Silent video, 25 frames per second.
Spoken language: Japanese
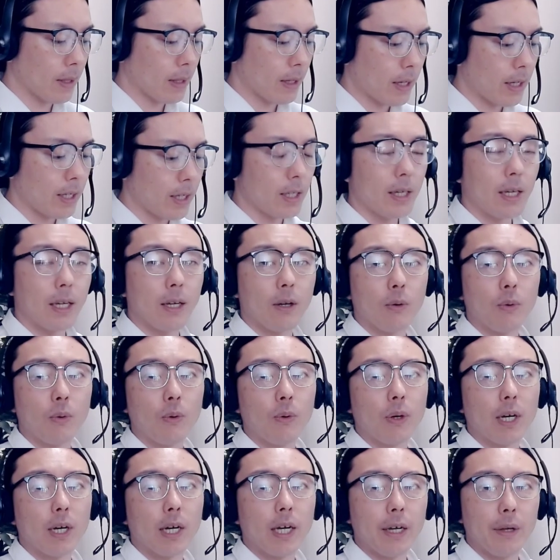はい、え今
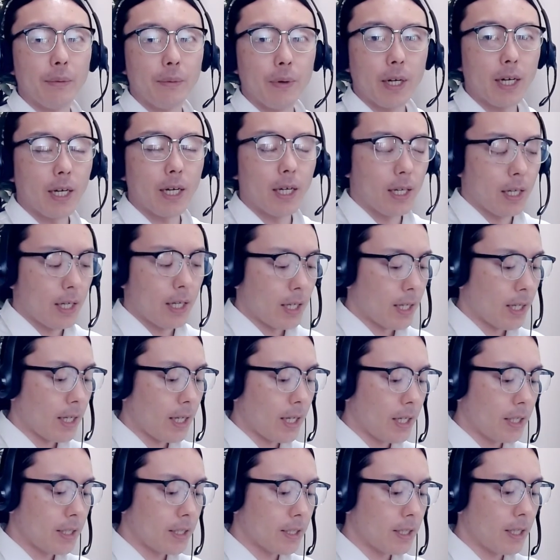回は
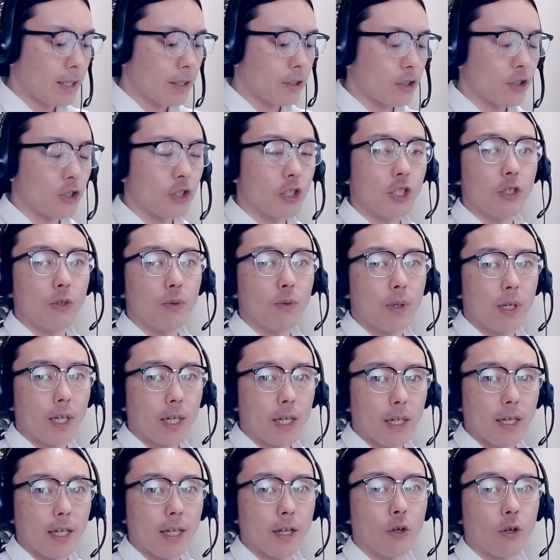エイチエスシー
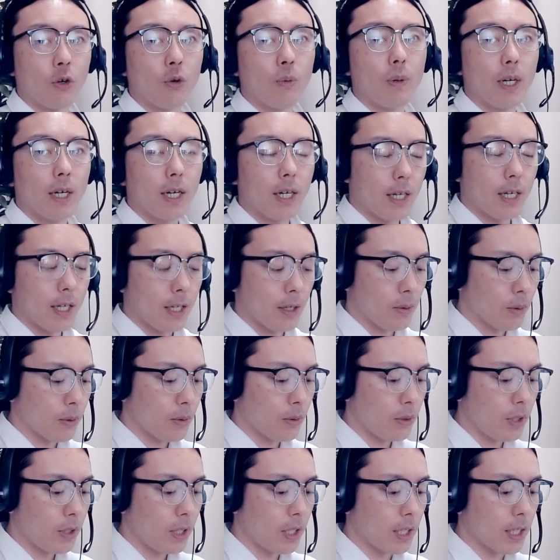はえ細かいこ
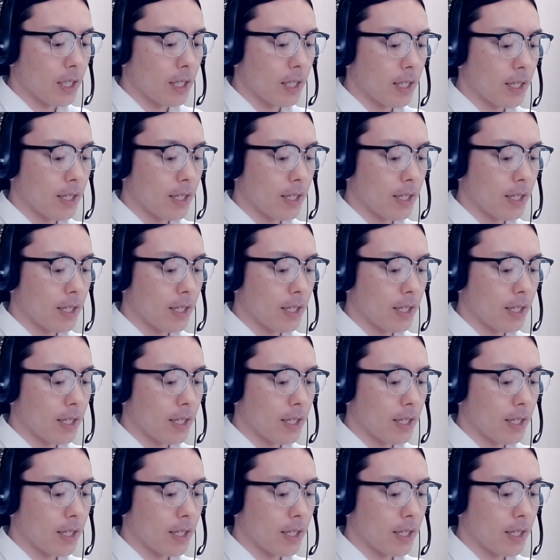とに